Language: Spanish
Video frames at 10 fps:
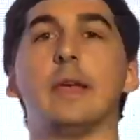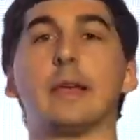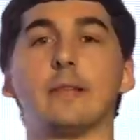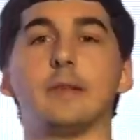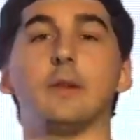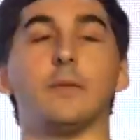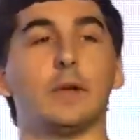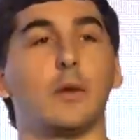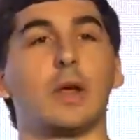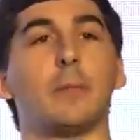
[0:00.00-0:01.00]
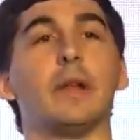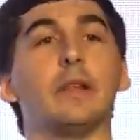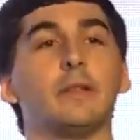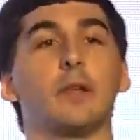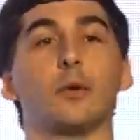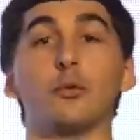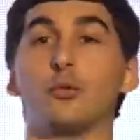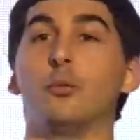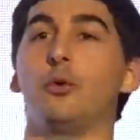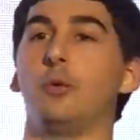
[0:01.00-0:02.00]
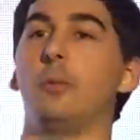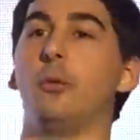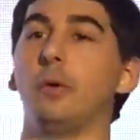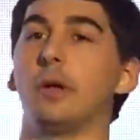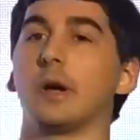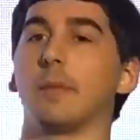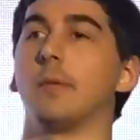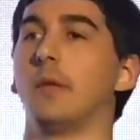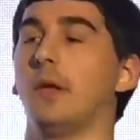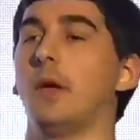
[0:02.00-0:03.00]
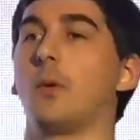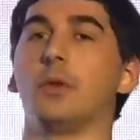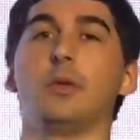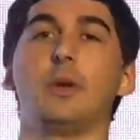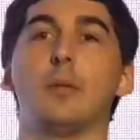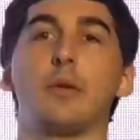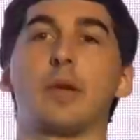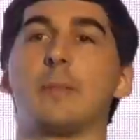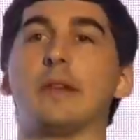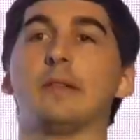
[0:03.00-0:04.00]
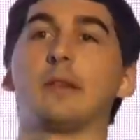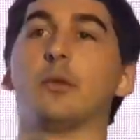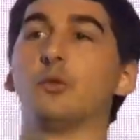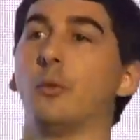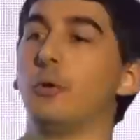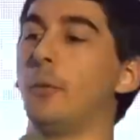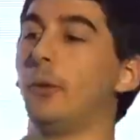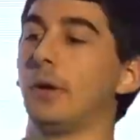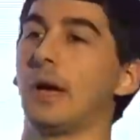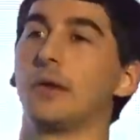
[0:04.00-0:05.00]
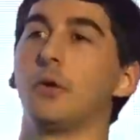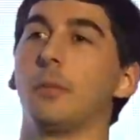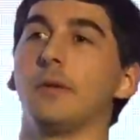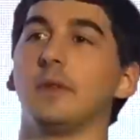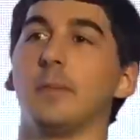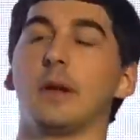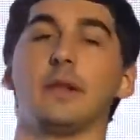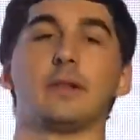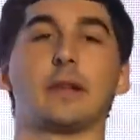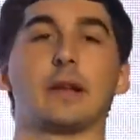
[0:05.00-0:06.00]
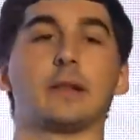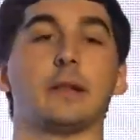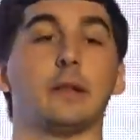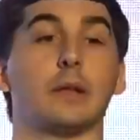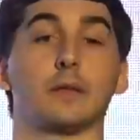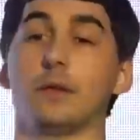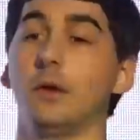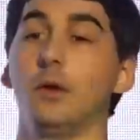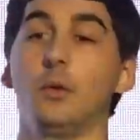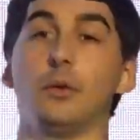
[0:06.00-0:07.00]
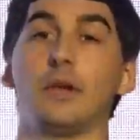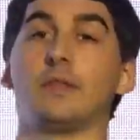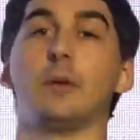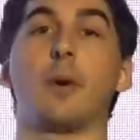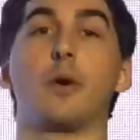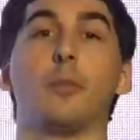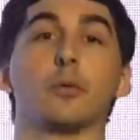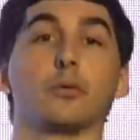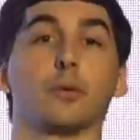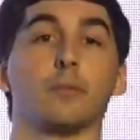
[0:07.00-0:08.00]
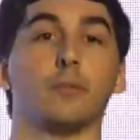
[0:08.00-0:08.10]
¿Qué significa una experiencia de consumo de nube pública? Cuando hablamos de experiencia de consumo de nube pública hay dos principales características. Una es el pago por uso.